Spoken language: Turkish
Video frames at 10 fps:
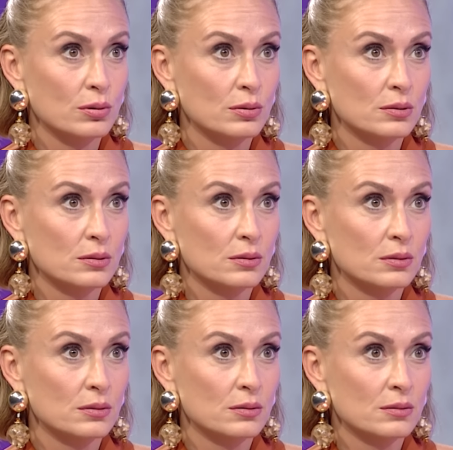Evet.
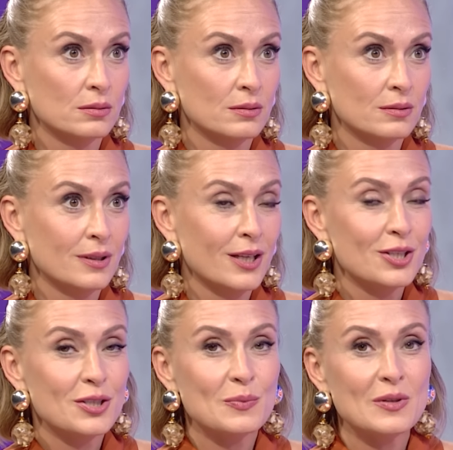
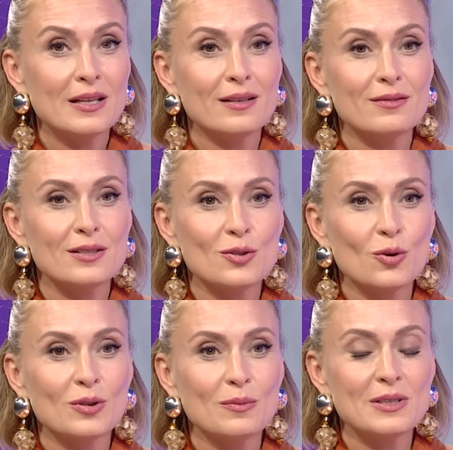Şimdi Sete televizyonda gidiyorum.